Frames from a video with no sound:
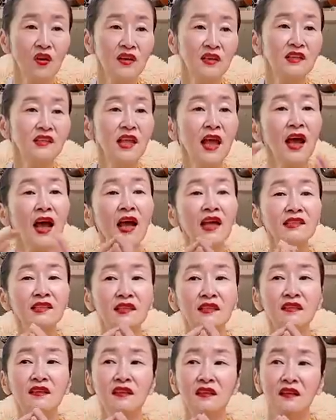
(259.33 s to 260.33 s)
이 세
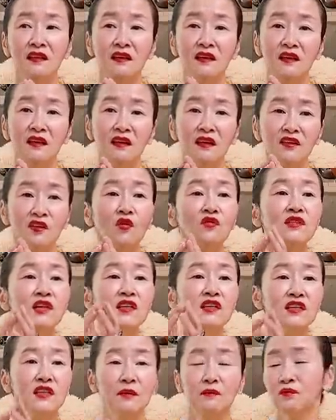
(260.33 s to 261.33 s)
가지를
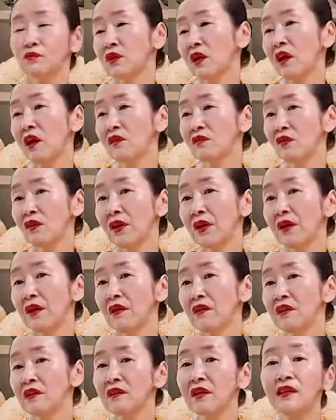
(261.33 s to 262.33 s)
영체님께 부탁한 거예요.
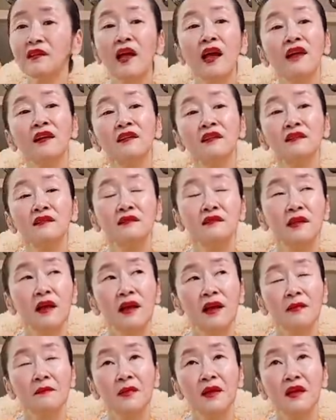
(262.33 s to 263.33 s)
깨달은
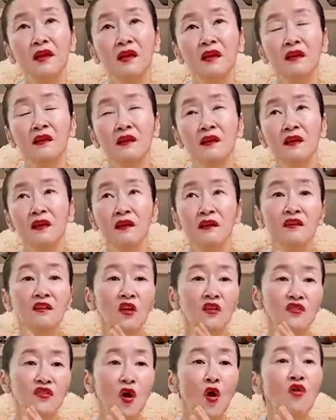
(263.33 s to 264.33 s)
사람이
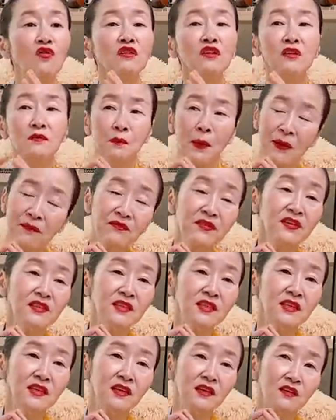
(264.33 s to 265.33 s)
그런 영을
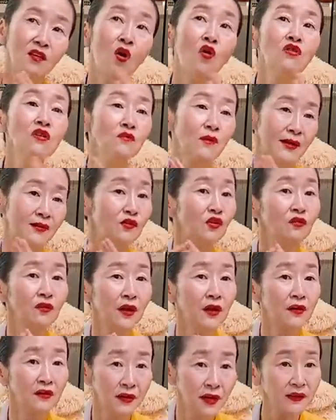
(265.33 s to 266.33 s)
반드시 영을
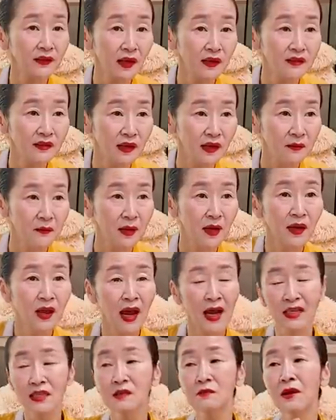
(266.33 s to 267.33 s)
완성해요. 깨달은 사람이.
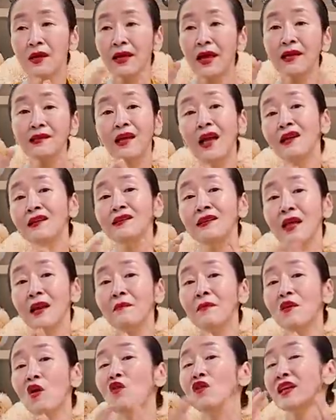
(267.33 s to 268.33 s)
하지만 깨달은
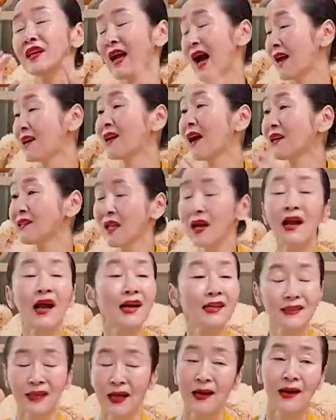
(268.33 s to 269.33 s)
사람이 영이 각각
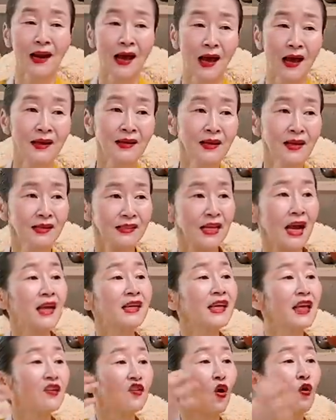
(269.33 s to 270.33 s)
색깔이 달라.
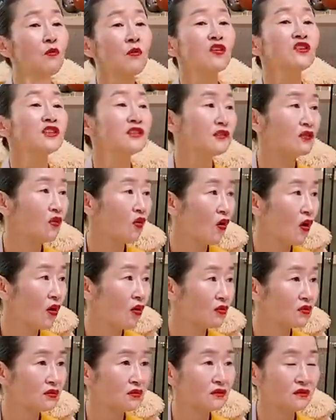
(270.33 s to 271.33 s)
자기의 염원이
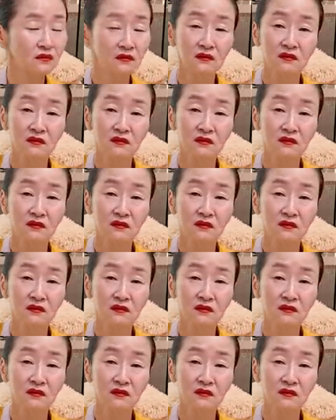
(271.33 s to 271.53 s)
들어가거든.